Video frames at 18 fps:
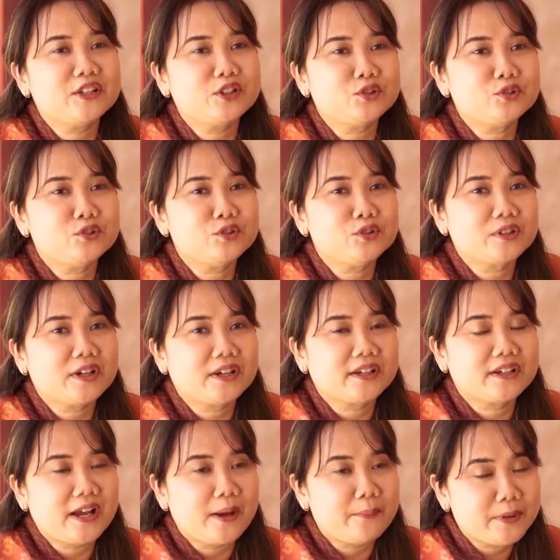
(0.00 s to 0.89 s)
itu
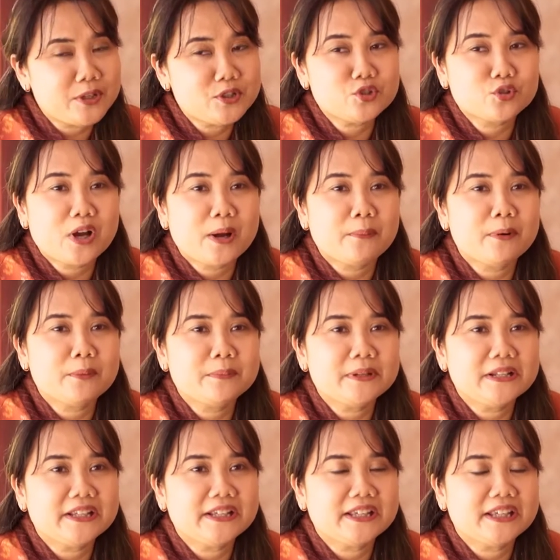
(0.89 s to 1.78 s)
kami juga
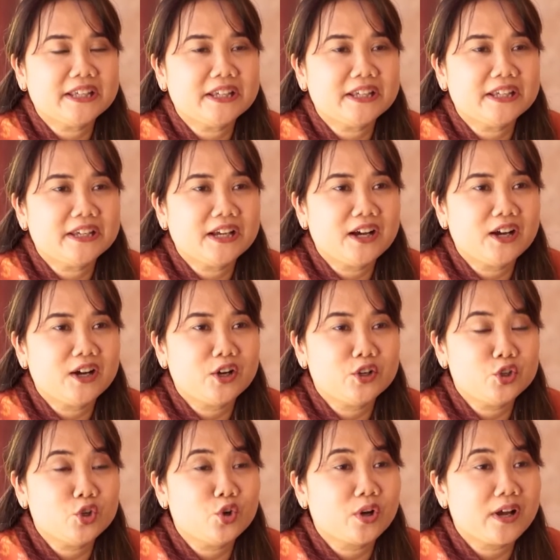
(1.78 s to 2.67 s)
memiliki
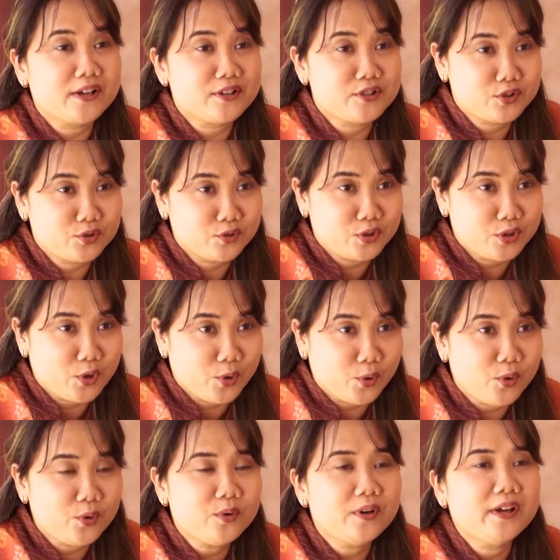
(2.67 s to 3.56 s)
uh, yoga
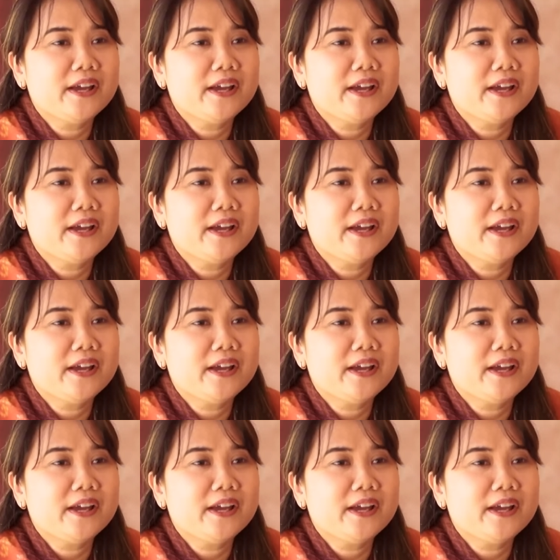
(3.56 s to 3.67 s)
studio